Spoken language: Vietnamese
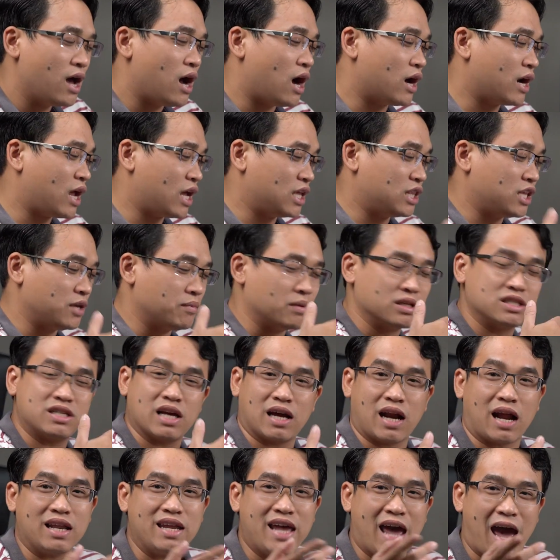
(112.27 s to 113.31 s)
ở đây thì mình
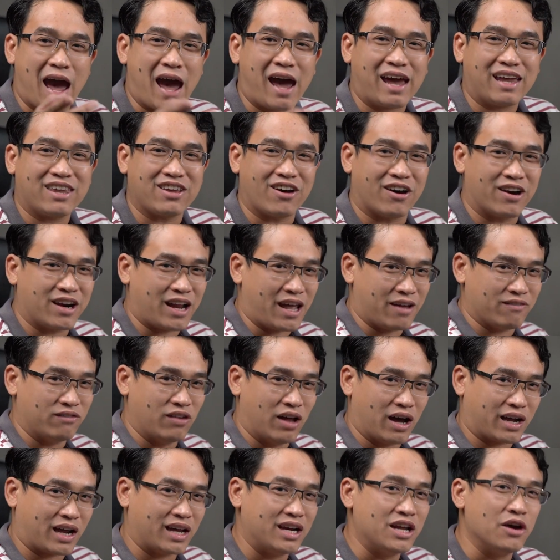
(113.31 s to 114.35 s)
sẽ đánh giá cho anh em
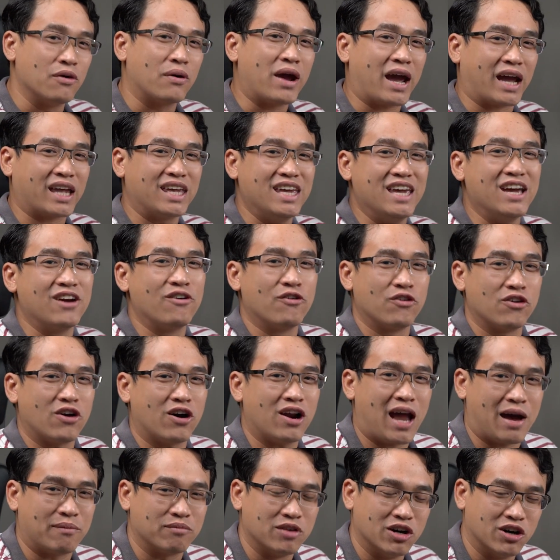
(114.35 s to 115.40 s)
là cái điều ngạc nhiên của nó
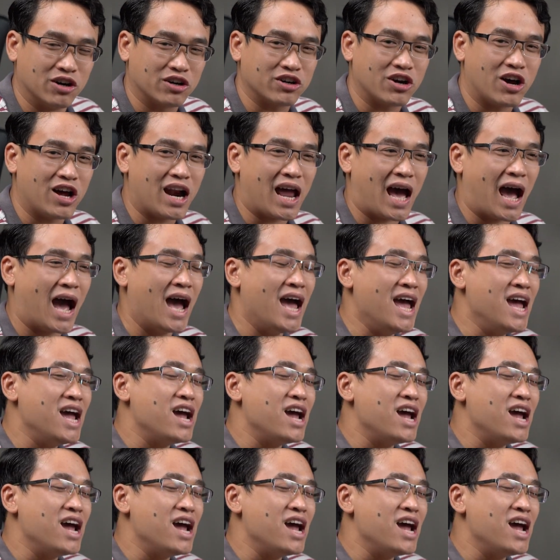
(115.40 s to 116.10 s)
làm được đó là